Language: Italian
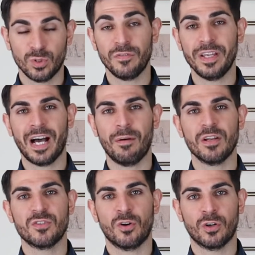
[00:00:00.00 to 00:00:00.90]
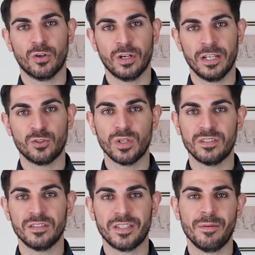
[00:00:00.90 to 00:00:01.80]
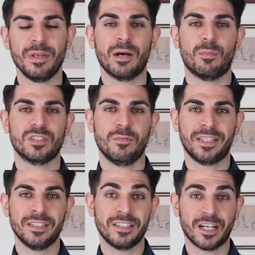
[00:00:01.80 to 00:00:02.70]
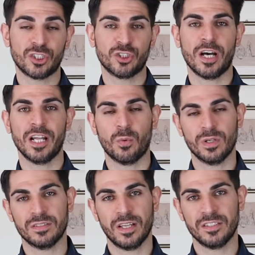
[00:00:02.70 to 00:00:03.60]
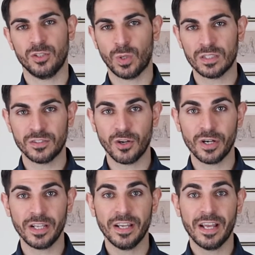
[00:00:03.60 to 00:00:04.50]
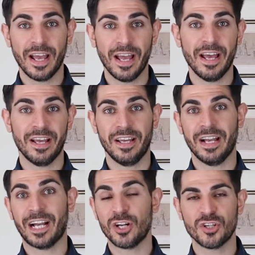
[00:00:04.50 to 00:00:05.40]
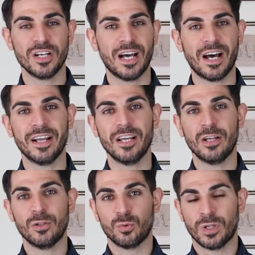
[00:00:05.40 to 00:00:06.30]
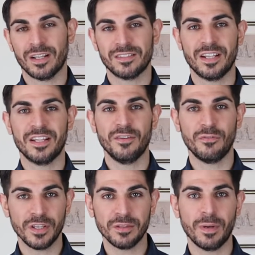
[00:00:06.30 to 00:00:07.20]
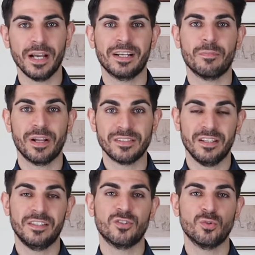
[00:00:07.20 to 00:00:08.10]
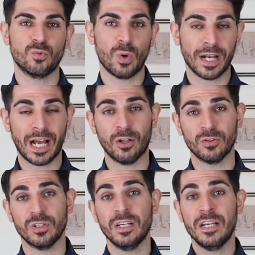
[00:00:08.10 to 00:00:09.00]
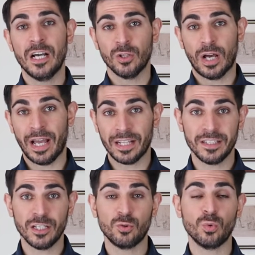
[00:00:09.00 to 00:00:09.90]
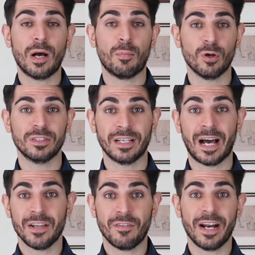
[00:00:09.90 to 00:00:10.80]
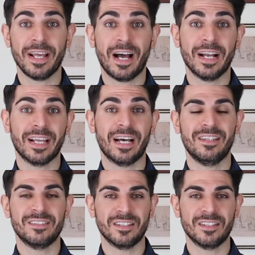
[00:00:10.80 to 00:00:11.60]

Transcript: tuttavia Amazon con i suoi sistemi ha la possibilità di tracciare queste situazioni e eh, cancellare tutta una serie di feedback presenti sul tuo tuo account. E addirittura può arrivare anche a